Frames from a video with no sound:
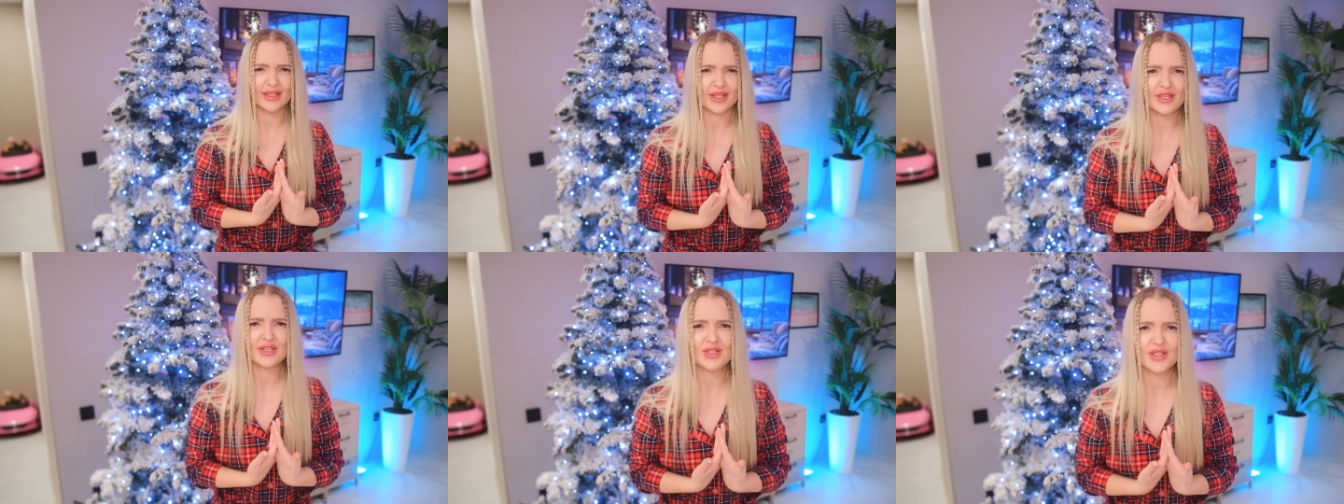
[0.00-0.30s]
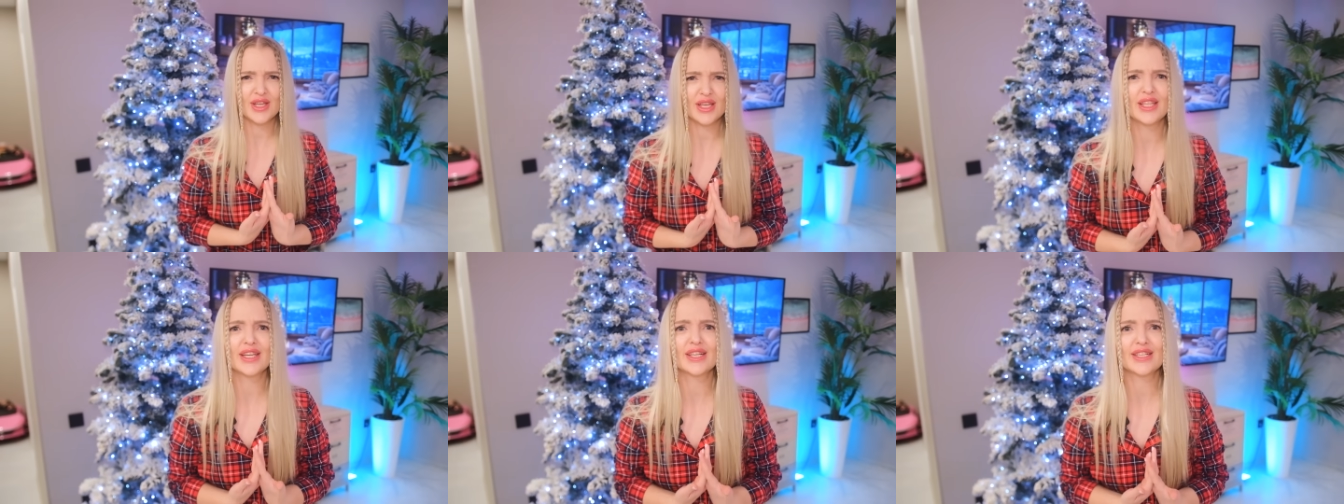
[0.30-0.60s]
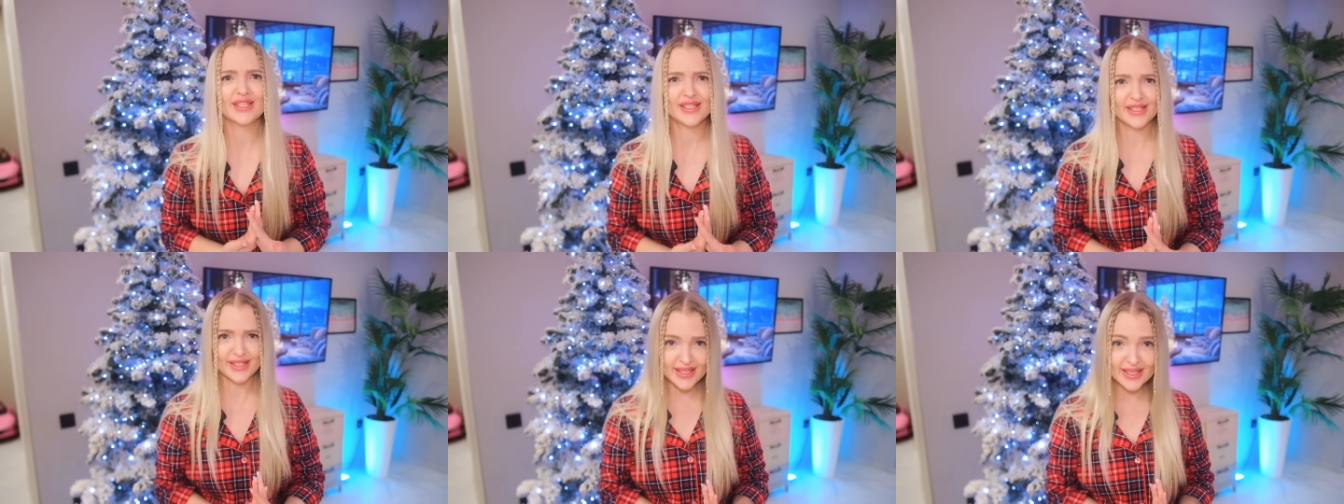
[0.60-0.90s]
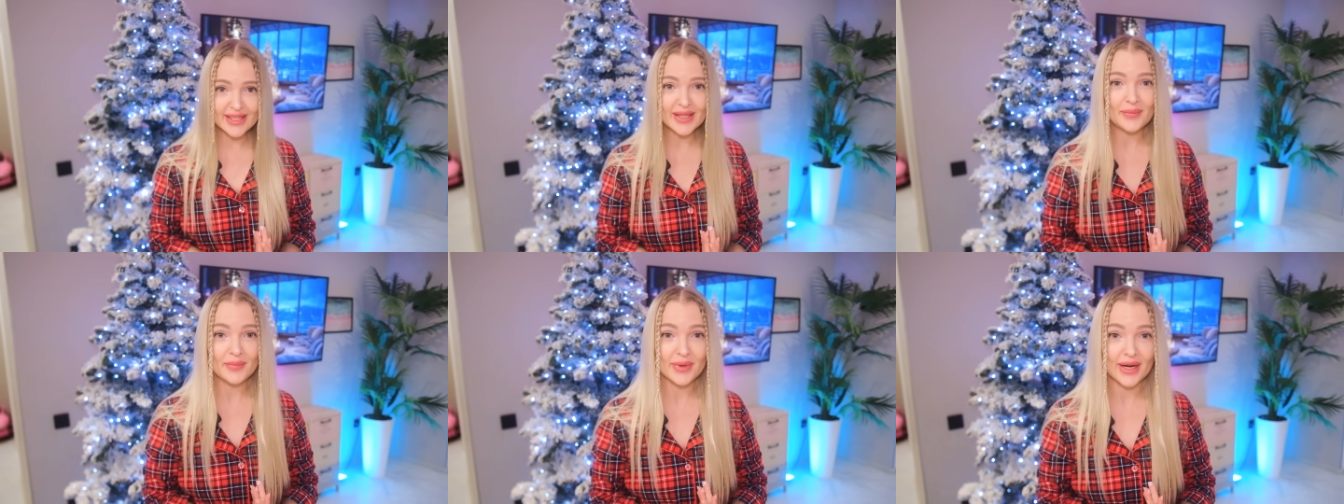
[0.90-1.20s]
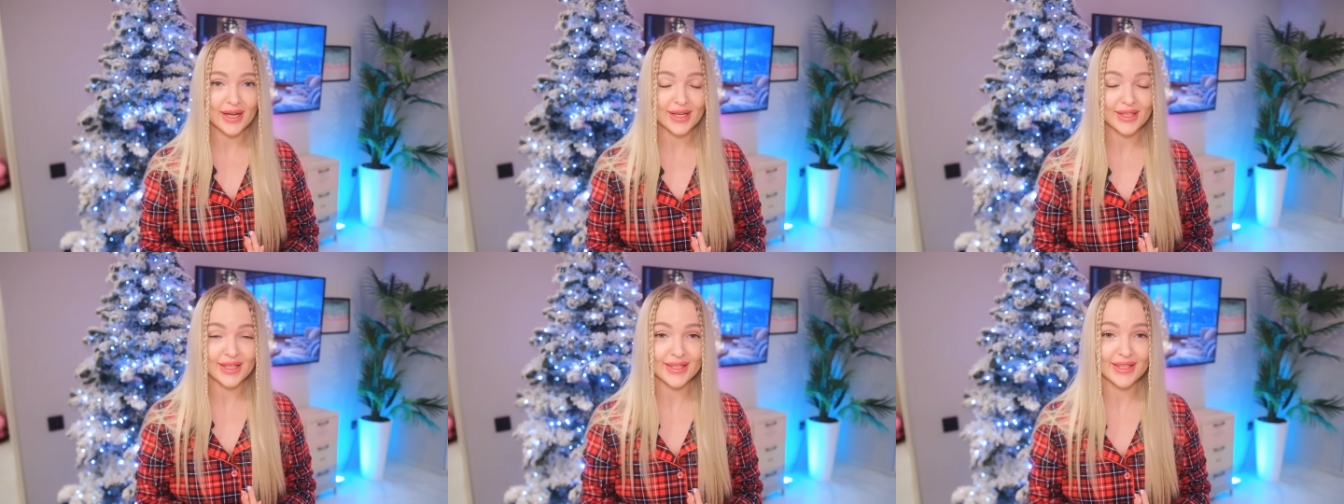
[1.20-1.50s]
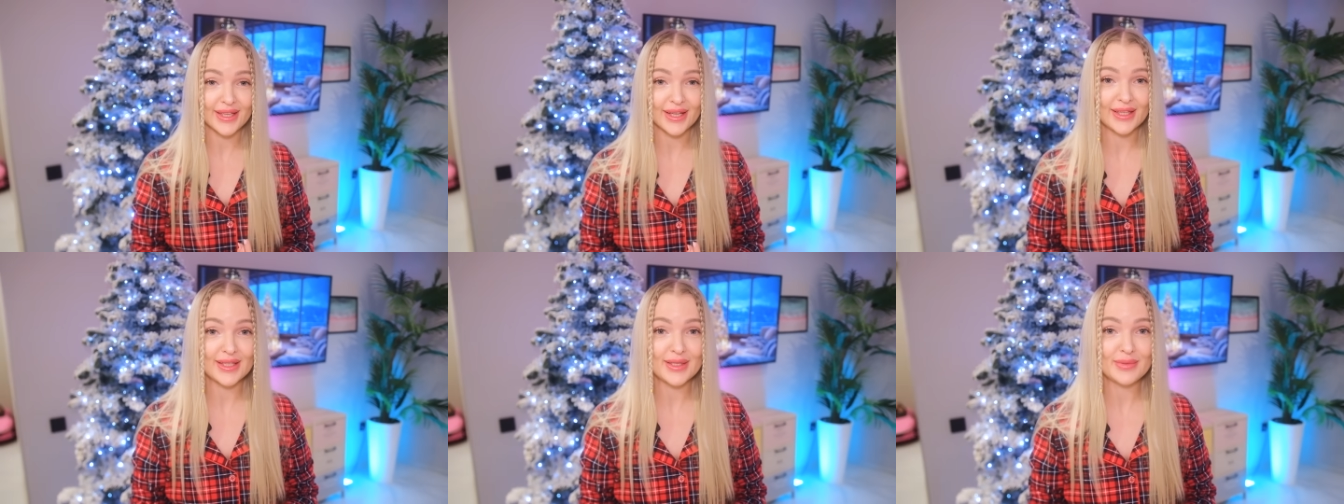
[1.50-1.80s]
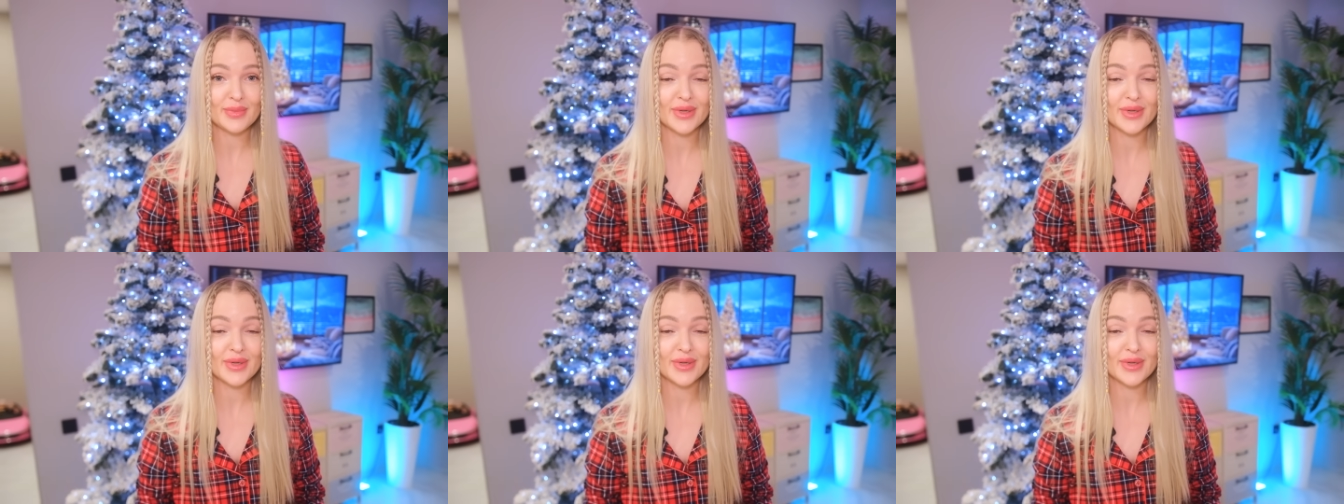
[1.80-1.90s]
а точнее даже сильно проголодалась,